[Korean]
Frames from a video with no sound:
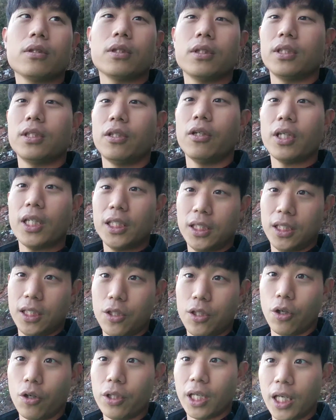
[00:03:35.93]
들어가시기
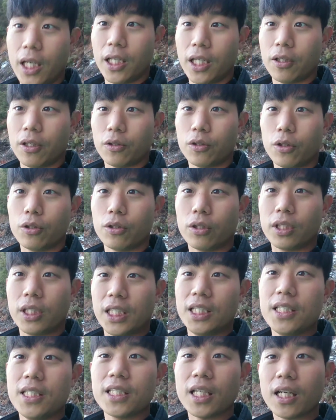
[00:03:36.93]
전에 어떤
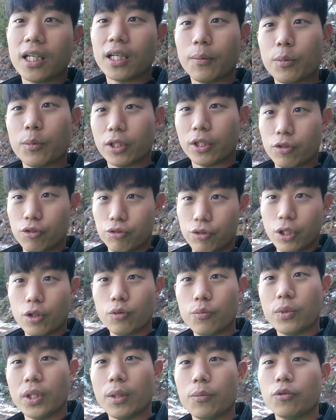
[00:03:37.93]
긴장감과
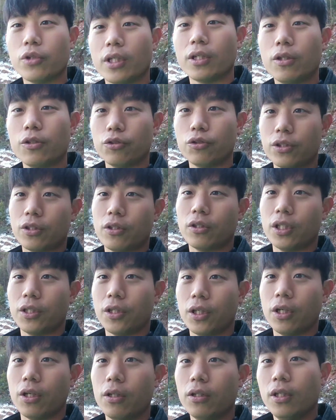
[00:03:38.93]
두려움 때문에 이럴 수 있을 것
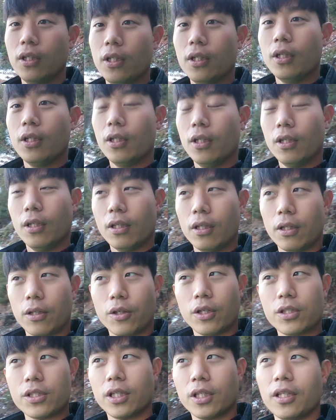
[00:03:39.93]
같아요.
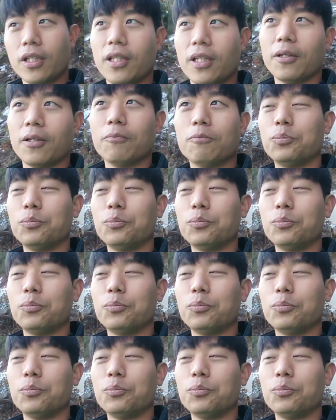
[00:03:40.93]
굉장히